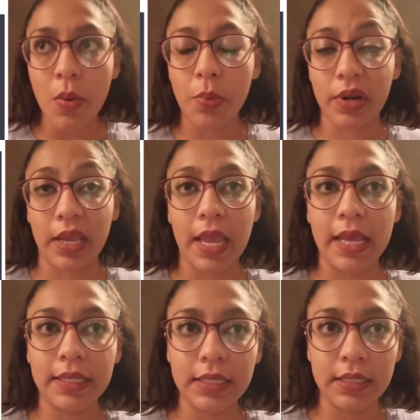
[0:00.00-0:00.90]
porque
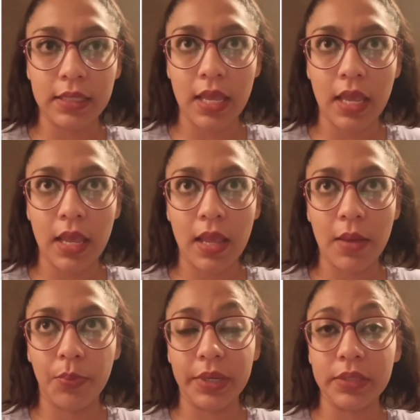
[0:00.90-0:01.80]

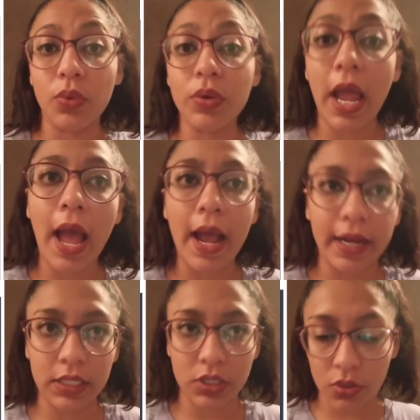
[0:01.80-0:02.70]
existe pues una
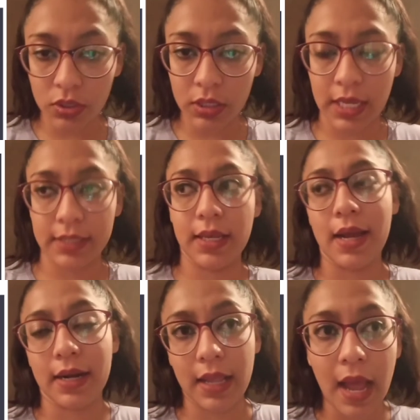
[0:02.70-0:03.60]
agresión ya
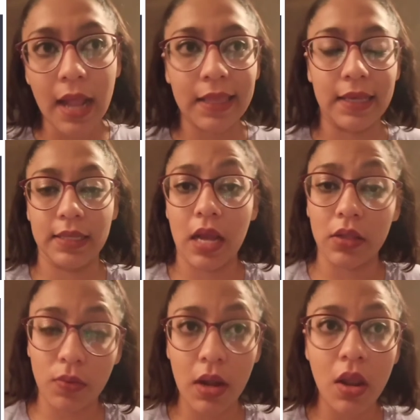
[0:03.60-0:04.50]
sea real, ya sea
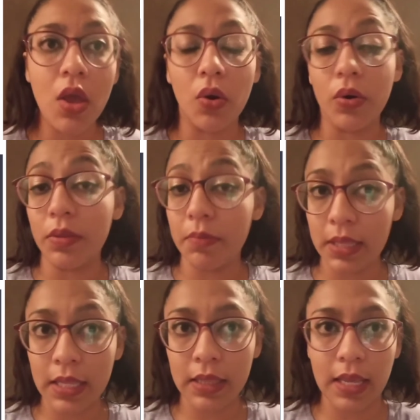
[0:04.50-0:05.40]
actual o
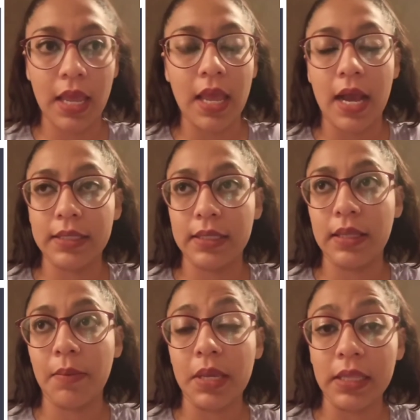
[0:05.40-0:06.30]
inminente. Así
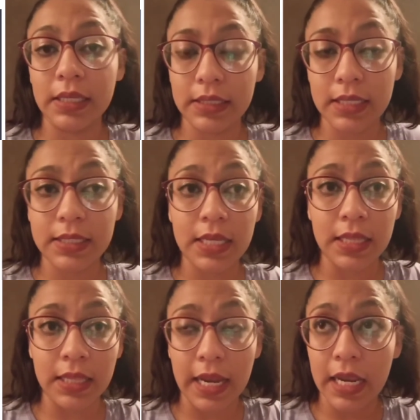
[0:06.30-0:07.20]
también está
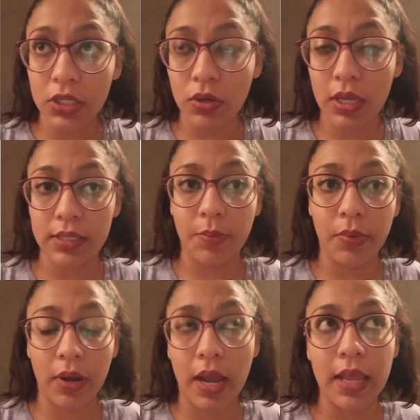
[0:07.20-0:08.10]
sin derecho que se
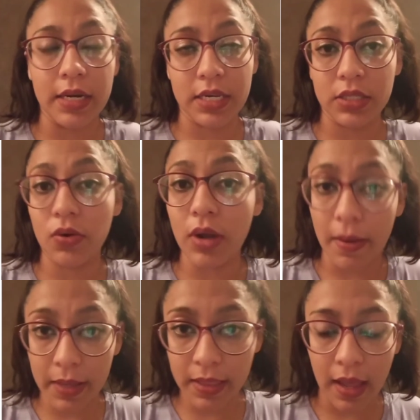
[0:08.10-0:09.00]
ponga en riesgo la
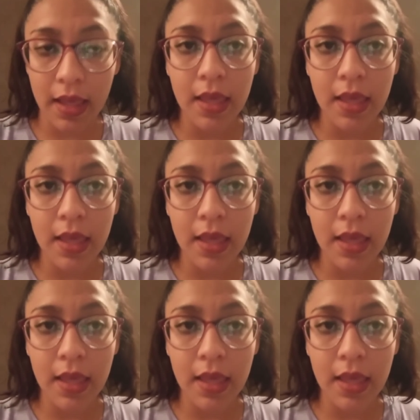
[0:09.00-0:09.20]
vida,